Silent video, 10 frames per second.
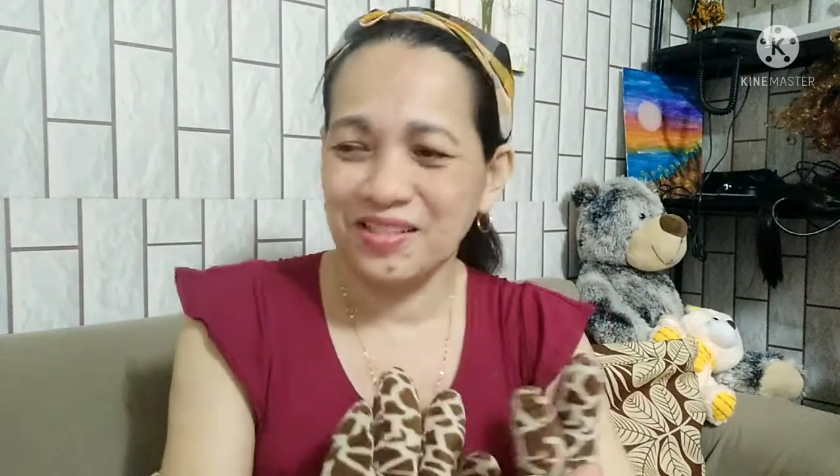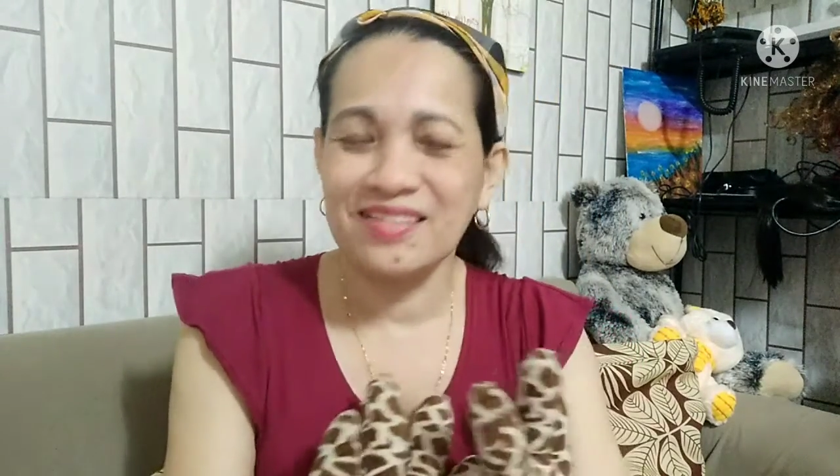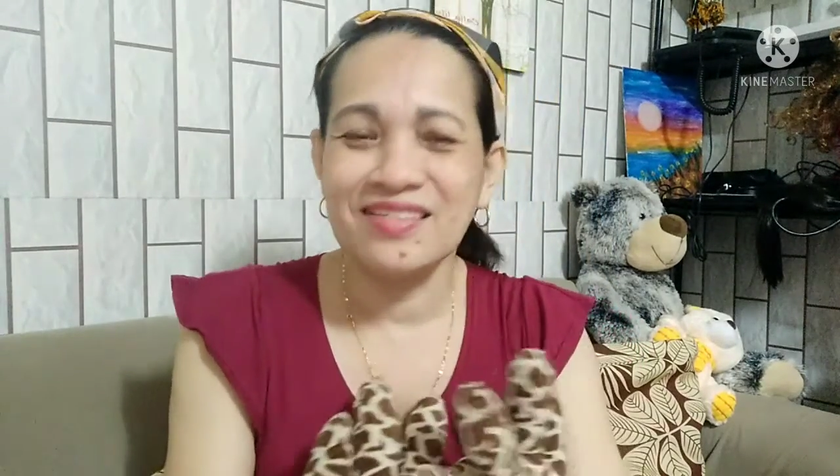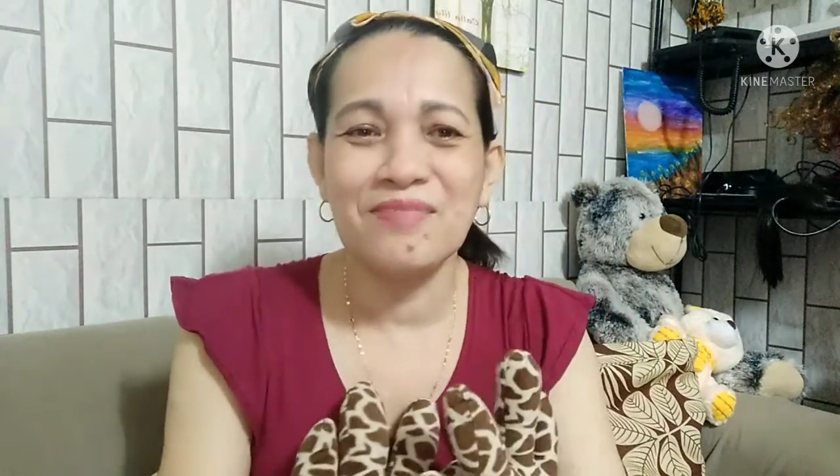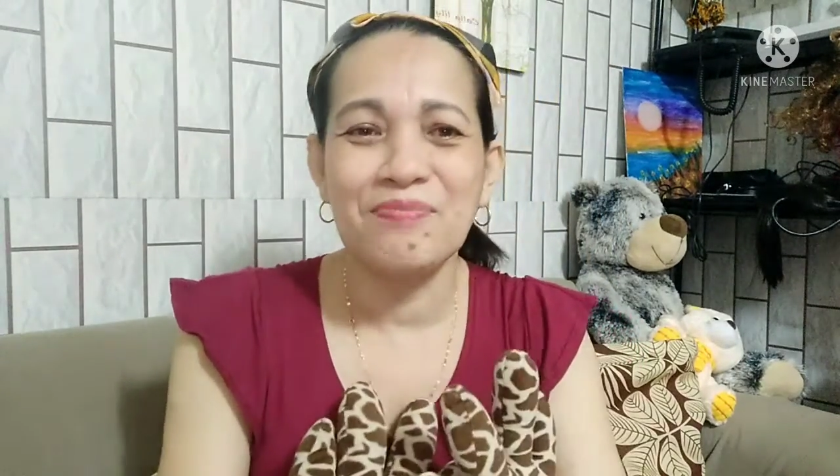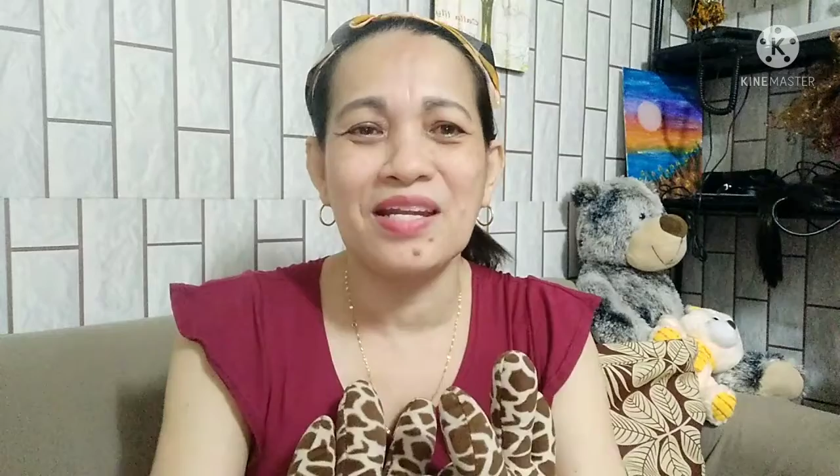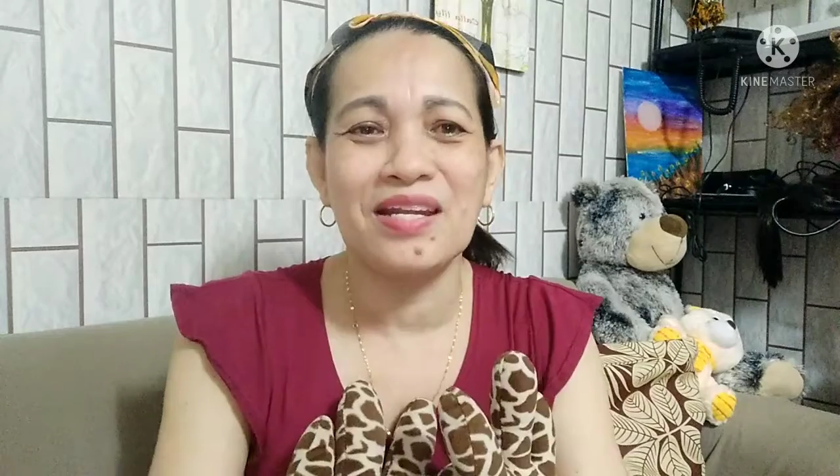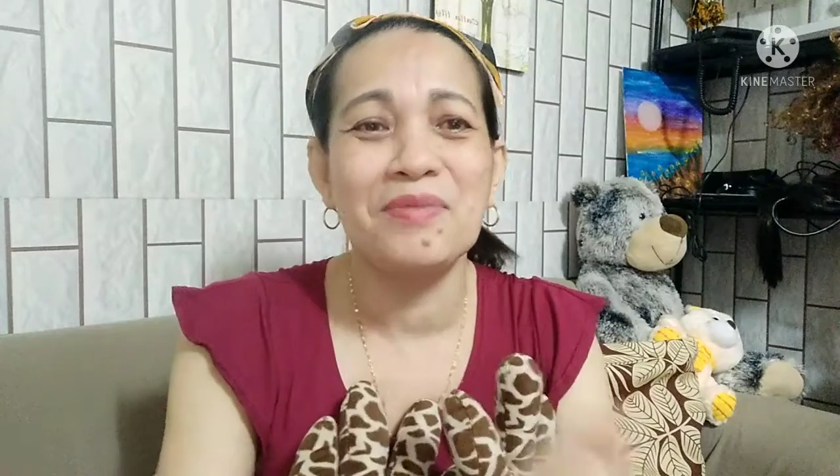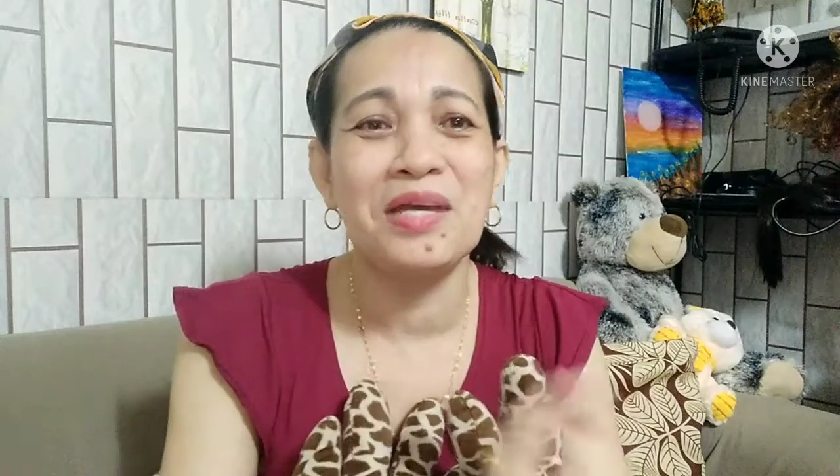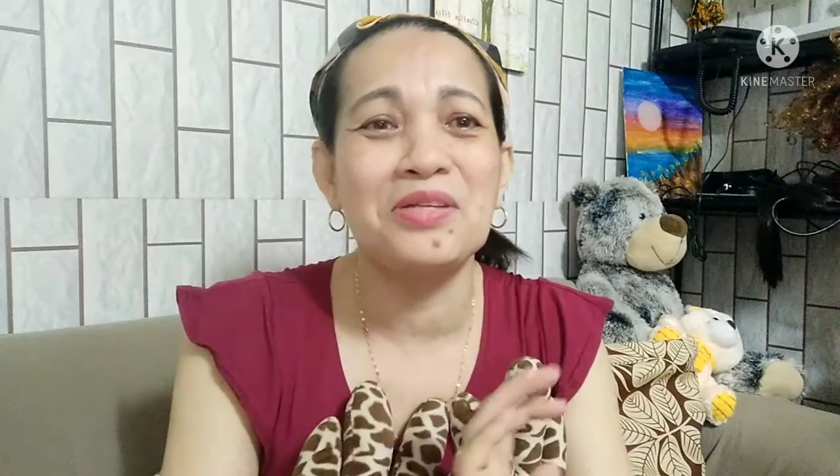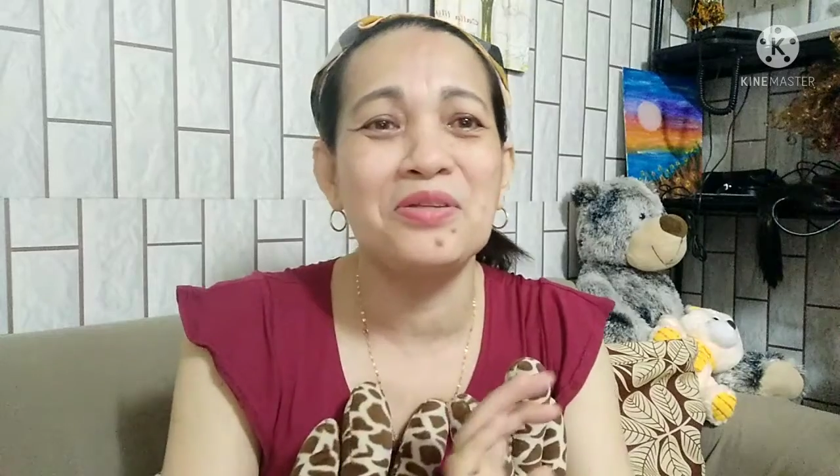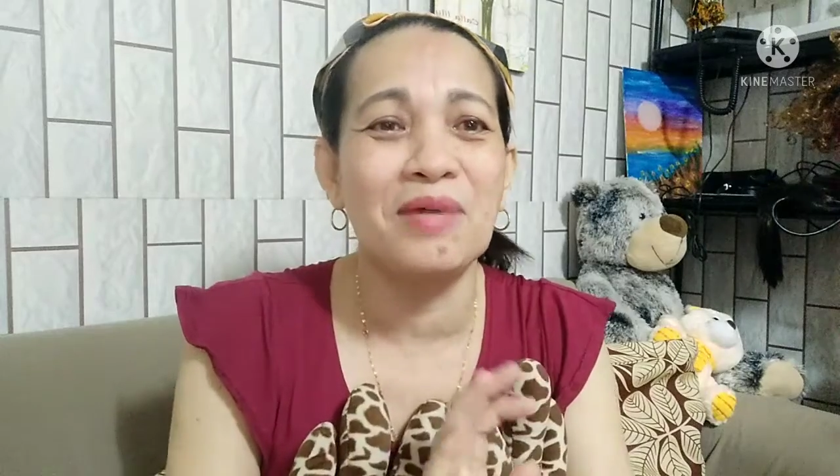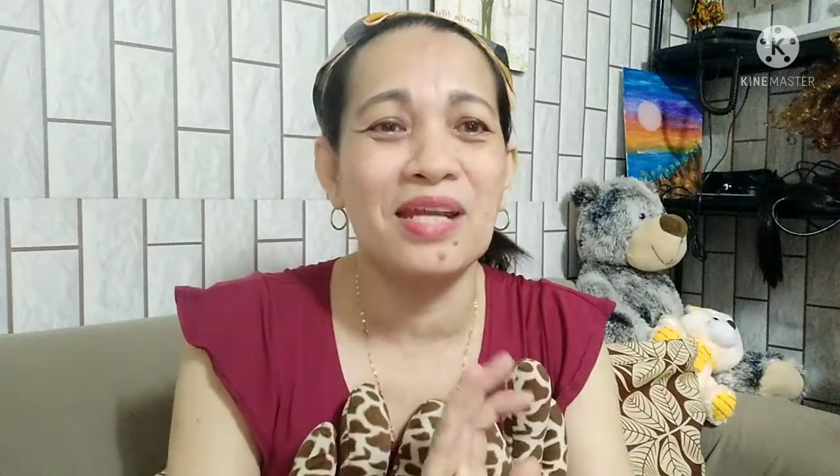Kasi parang medyo